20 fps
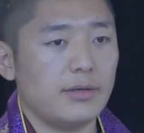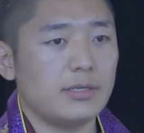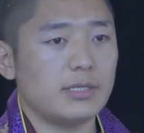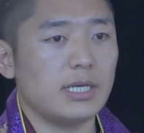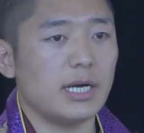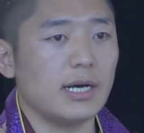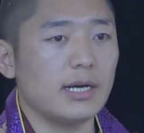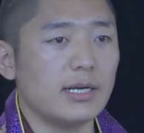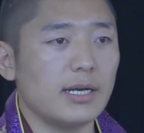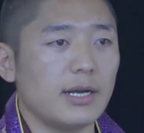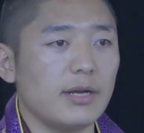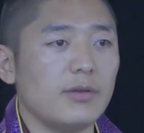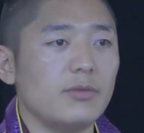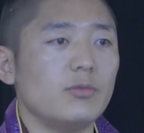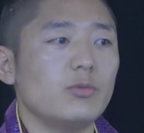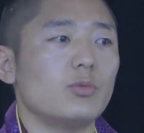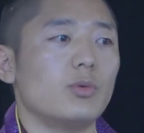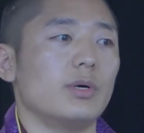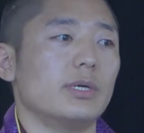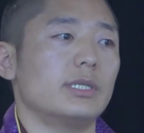承认
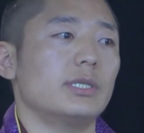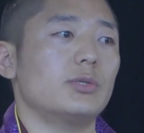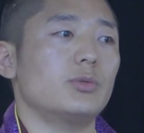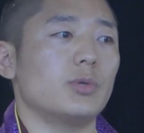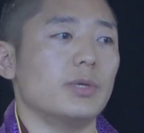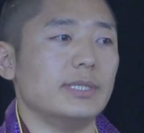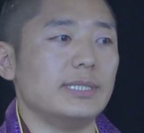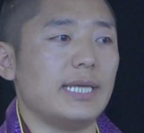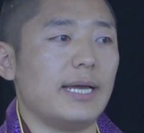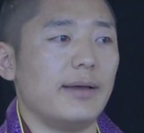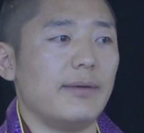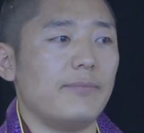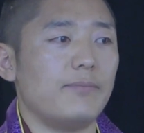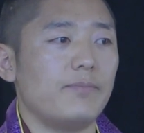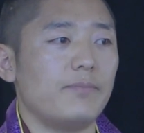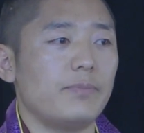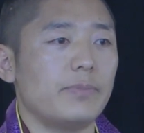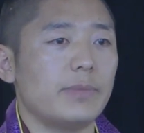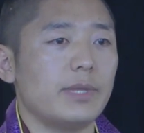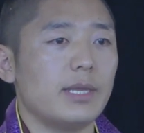我的存在，
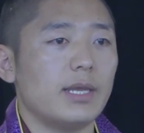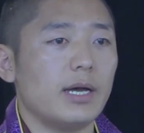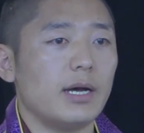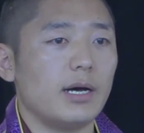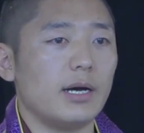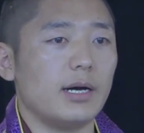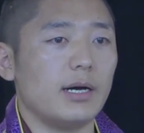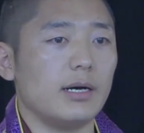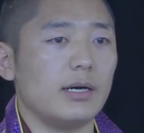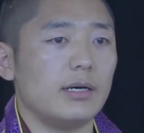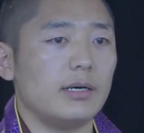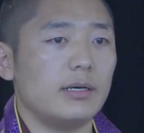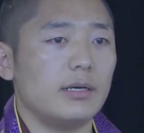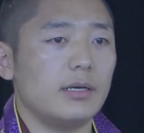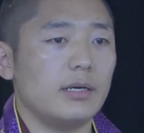啊，